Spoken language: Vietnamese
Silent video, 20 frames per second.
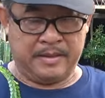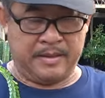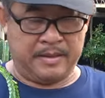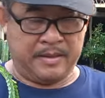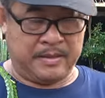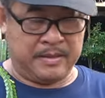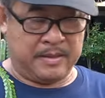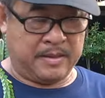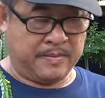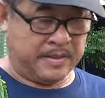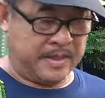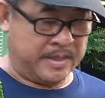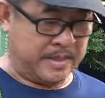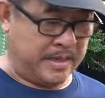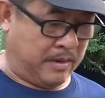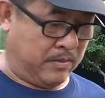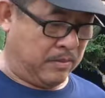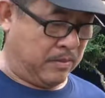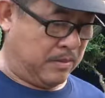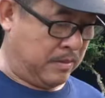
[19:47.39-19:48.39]
đưa vô trong cái
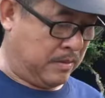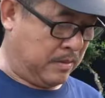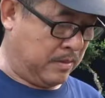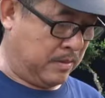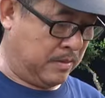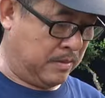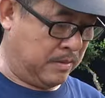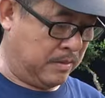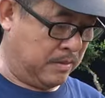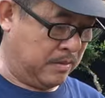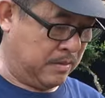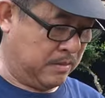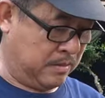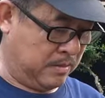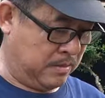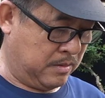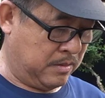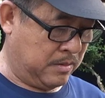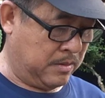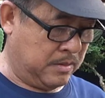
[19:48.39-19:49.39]
chậu. Cái
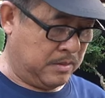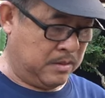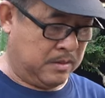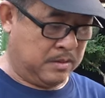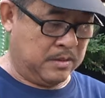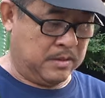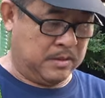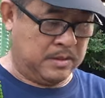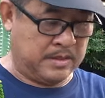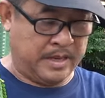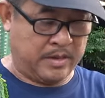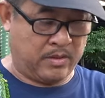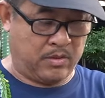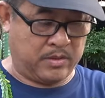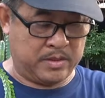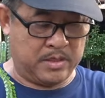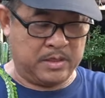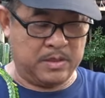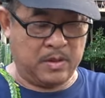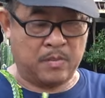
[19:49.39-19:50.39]
này
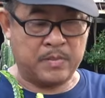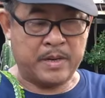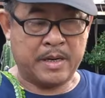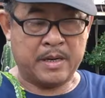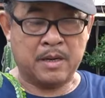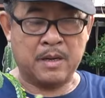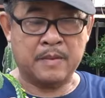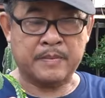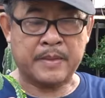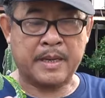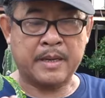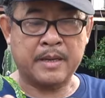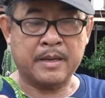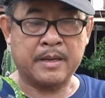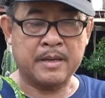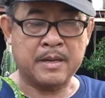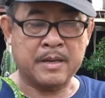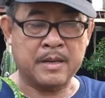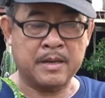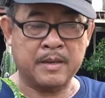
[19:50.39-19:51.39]
còn sử dụng này được không ta?
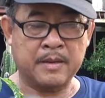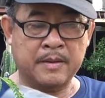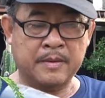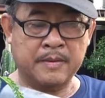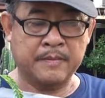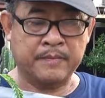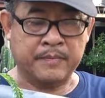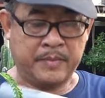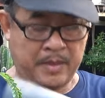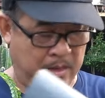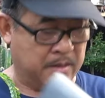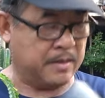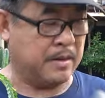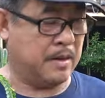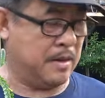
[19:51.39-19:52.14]
Được